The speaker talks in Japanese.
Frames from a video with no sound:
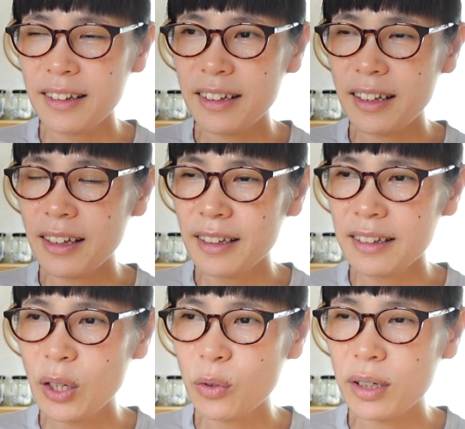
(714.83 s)
で
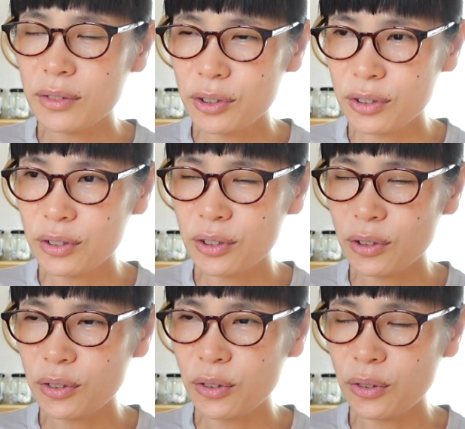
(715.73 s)
なおかつ
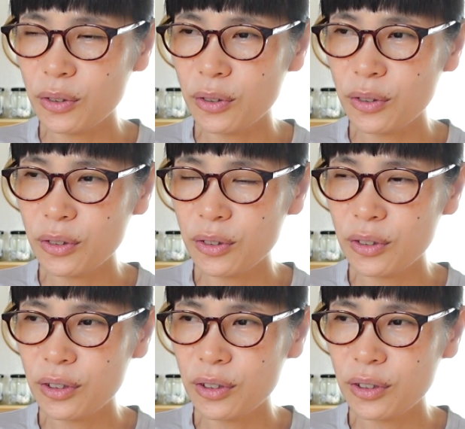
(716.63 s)
その